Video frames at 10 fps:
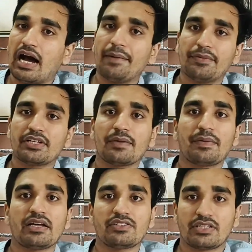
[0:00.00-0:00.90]
आप उनके
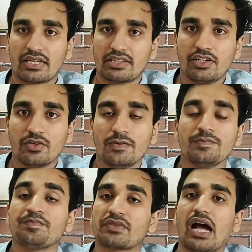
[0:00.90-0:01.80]
पास जाते हो
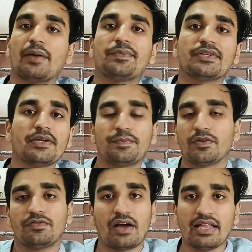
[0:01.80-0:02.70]
आप उनकी
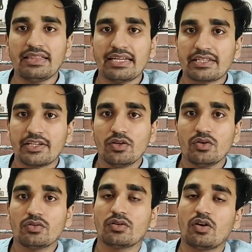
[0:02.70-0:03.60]
प्रोफाइल देखते हो
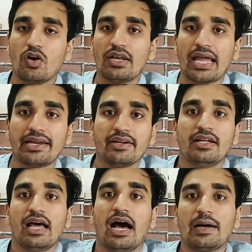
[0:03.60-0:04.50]
ऑनलाइन
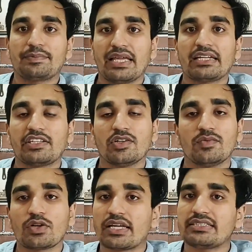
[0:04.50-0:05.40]
आप देखते हो
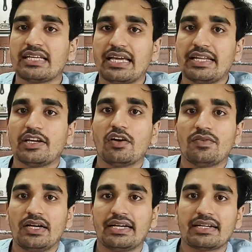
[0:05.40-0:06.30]
वो किस एरिया
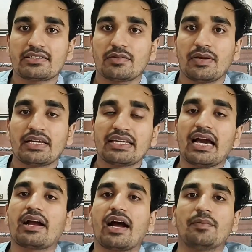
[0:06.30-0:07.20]
ऑफ इंटरेस्ट में
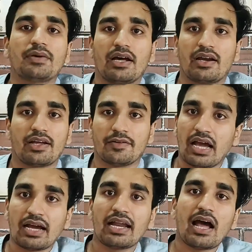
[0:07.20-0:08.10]
क्या काम कर रहे हैं
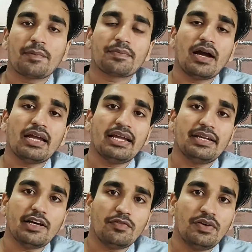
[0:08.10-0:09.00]
अगर आपका
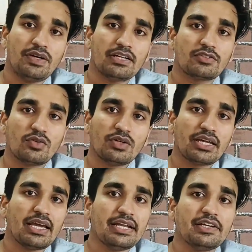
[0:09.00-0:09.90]
एरिया ऑफ इंटरेस्ट
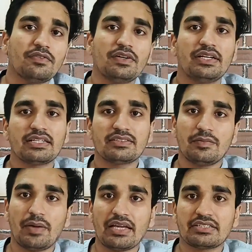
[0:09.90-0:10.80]
उनके एरिया ऑफ इंटरेस्ट से
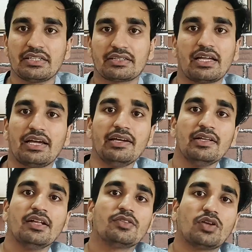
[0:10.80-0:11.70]
मैच करता है
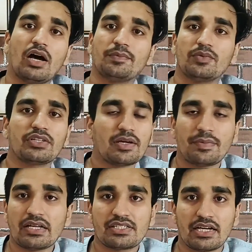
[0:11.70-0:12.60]
तो आप उनके
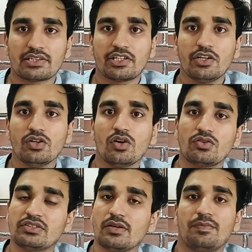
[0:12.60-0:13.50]
पास जाते हो और
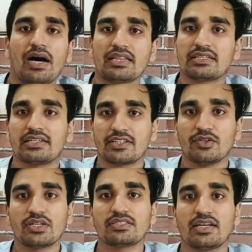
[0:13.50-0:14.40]
उनसे बात करते हो
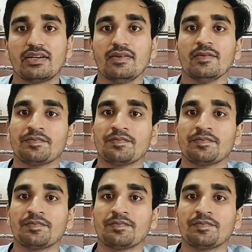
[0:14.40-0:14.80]
कि सर